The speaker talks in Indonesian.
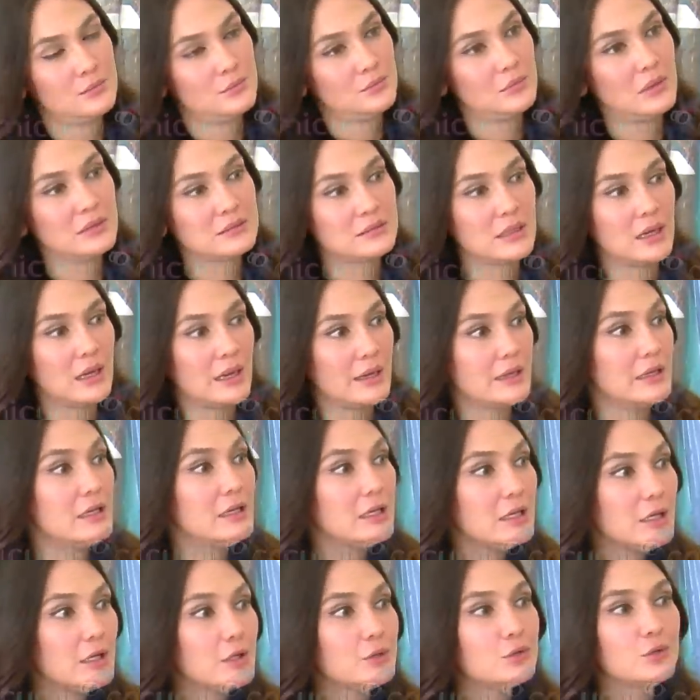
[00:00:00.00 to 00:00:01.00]
masalah
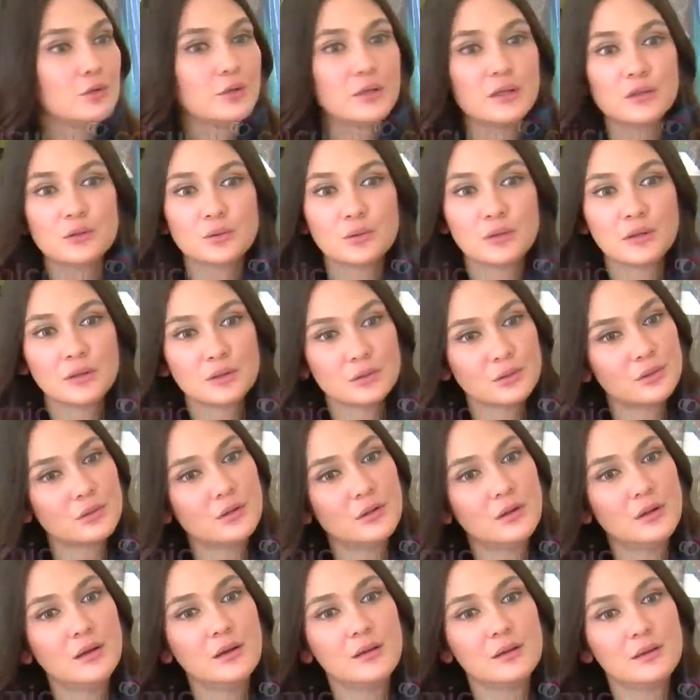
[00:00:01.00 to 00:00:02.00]
ini itu itu itu
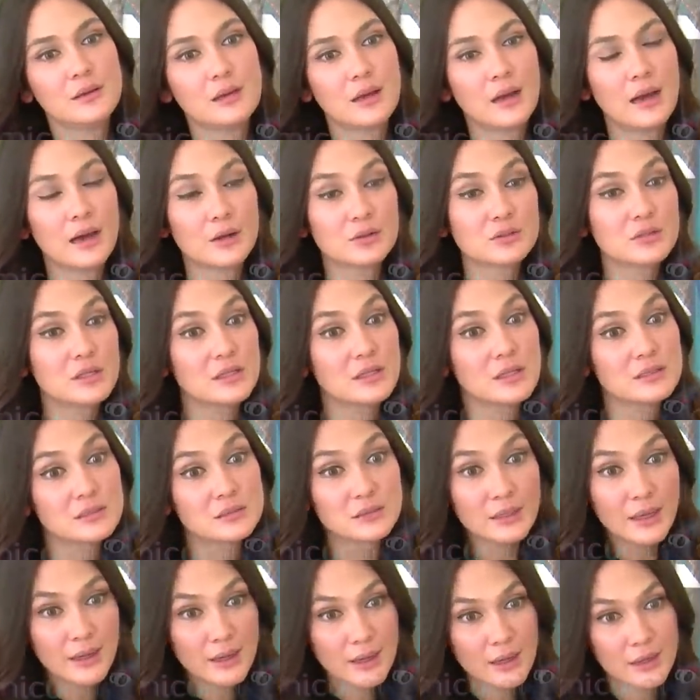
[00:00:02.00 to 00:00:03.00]
yang harus kita
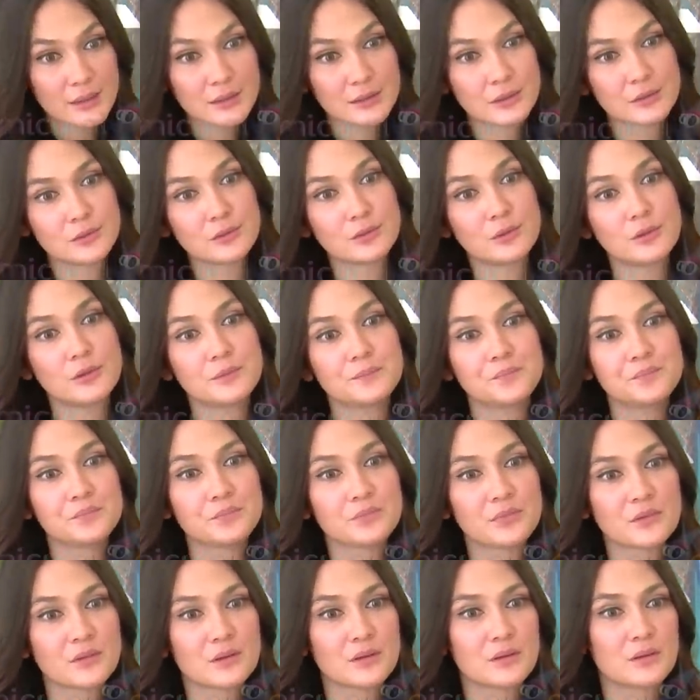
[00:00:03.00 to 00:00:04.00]
selesaikan gitu loh
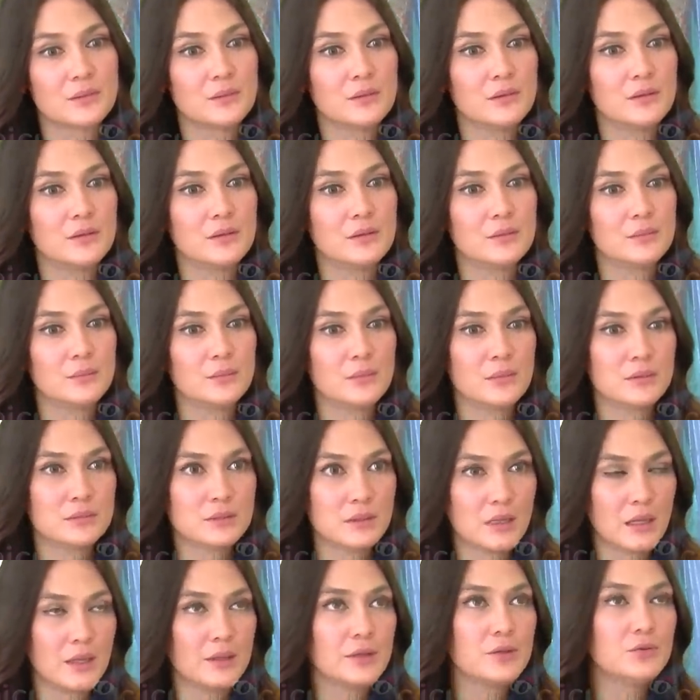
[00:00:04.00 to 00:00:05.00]

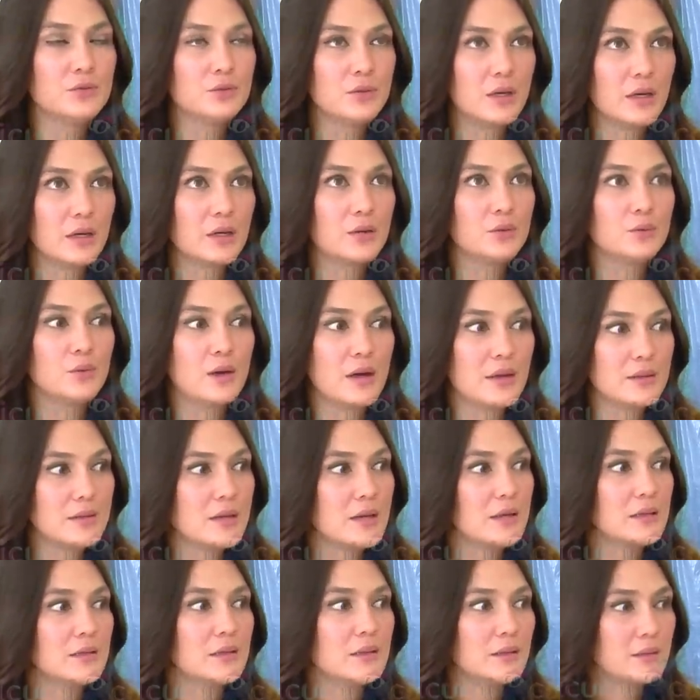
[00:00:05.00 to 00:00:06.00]
masalahnya juga
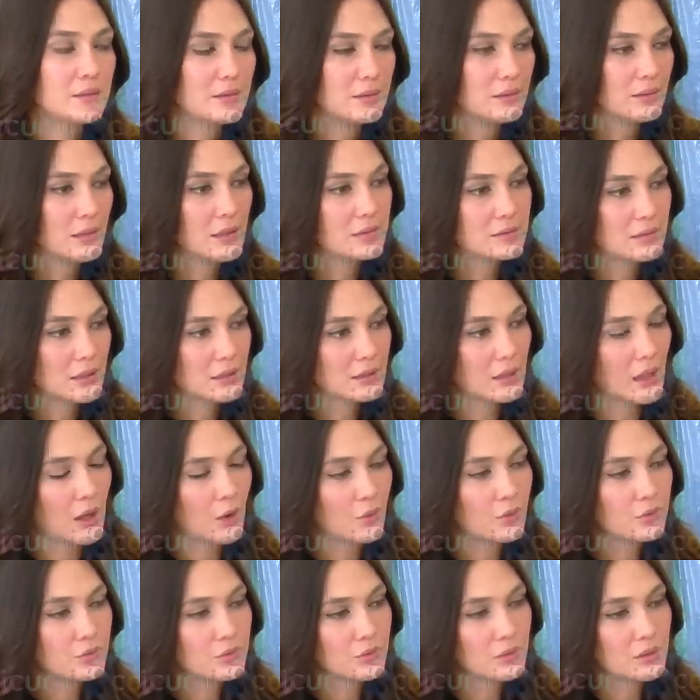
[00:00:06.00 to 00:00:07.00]
keduanya dan saya
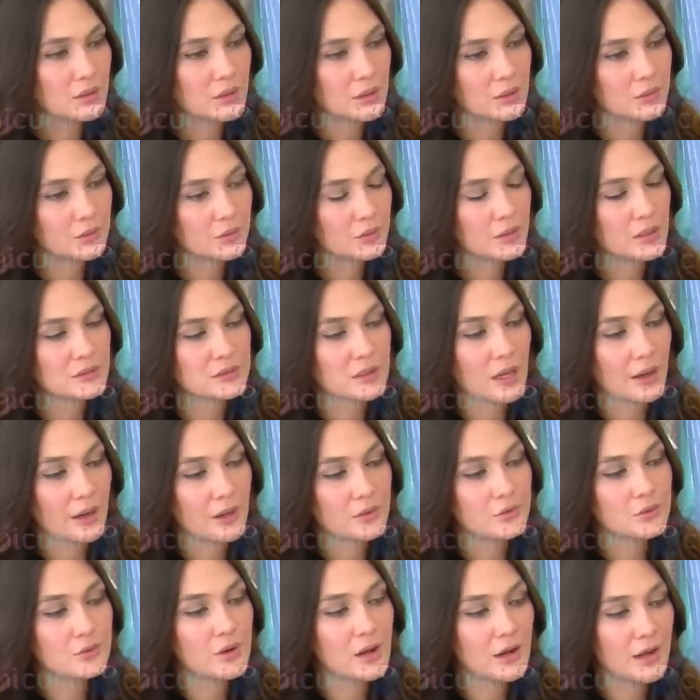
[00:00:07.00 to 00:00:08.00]
tahu juga Reno dan
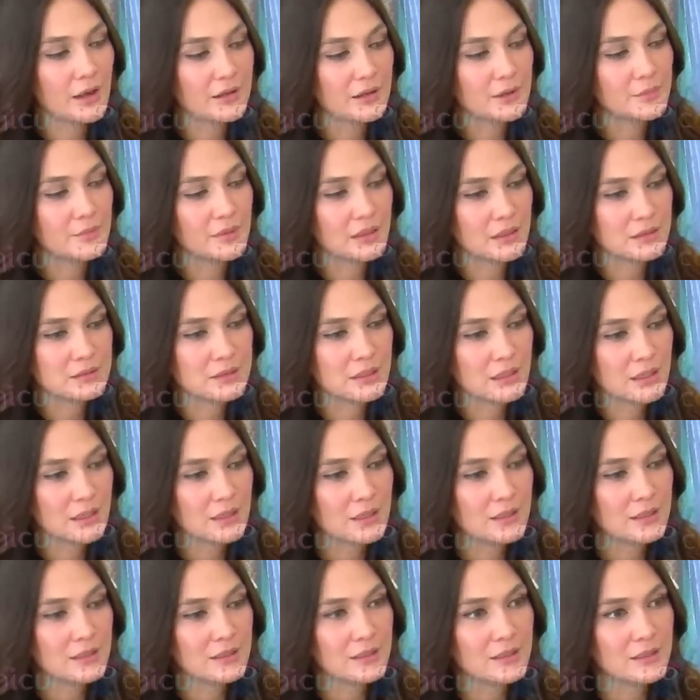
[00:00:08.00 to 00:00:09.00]
saya juga lagi mengejar
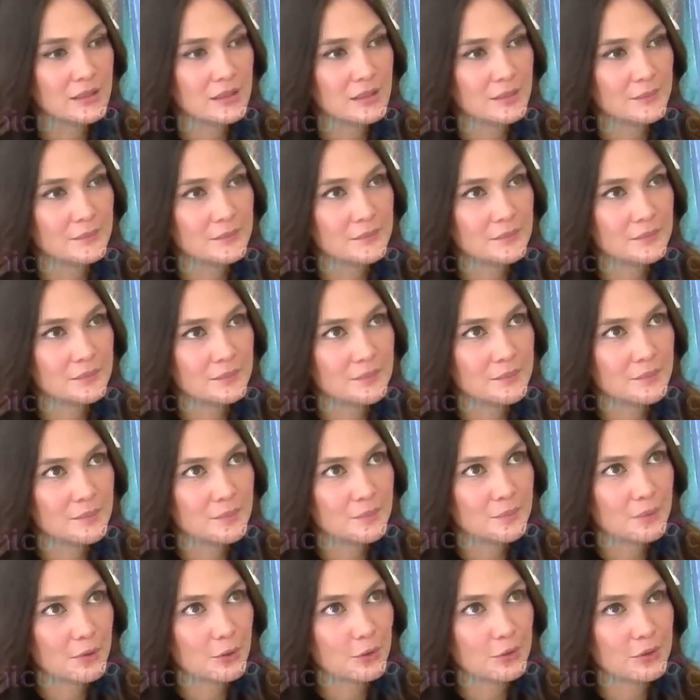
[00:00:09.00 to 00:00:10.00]

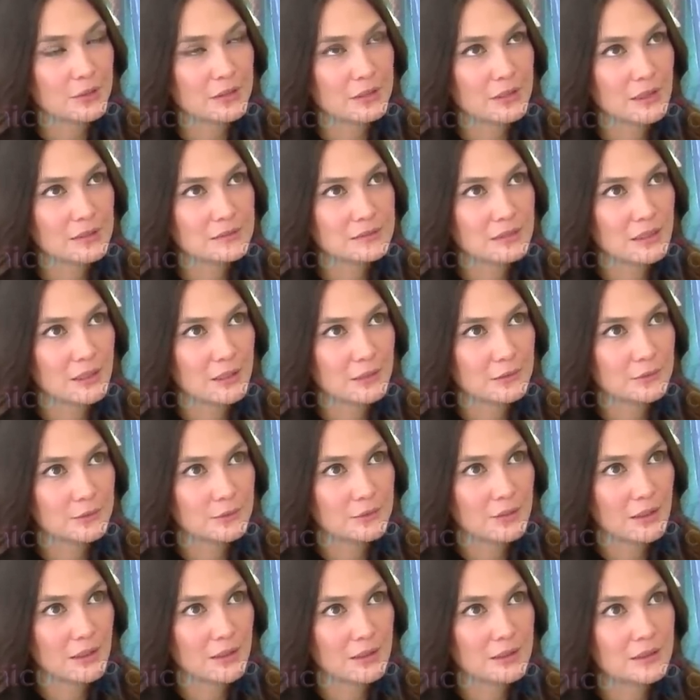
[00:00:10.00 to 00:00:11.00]
prioritas
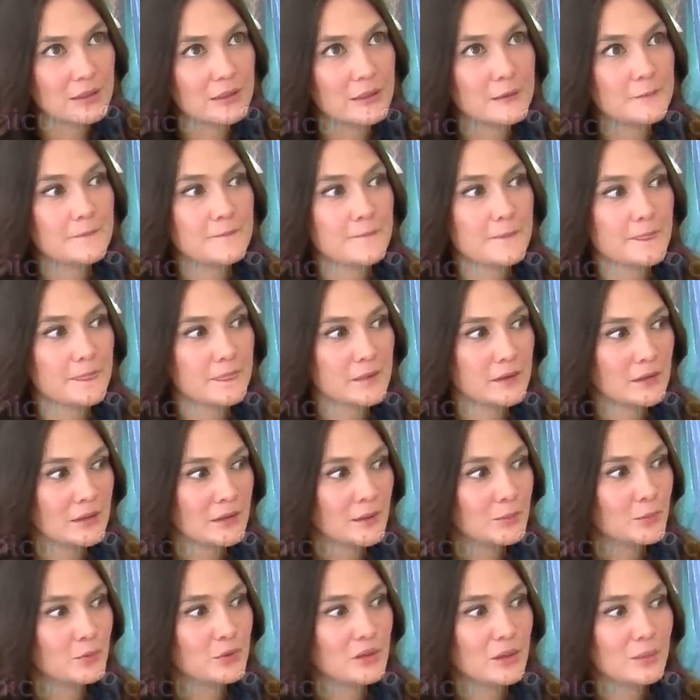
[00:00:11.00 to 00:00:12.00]
yaitu ya ini
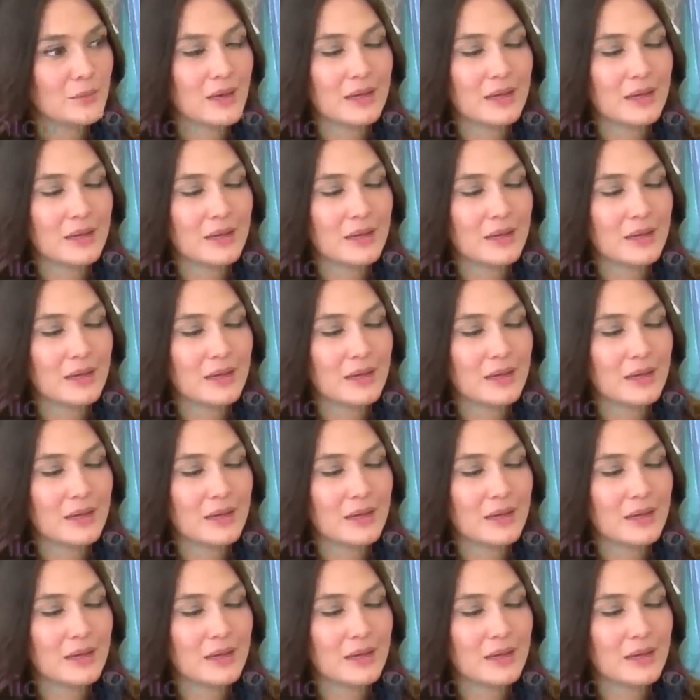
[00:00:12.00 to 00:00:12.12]
kita punya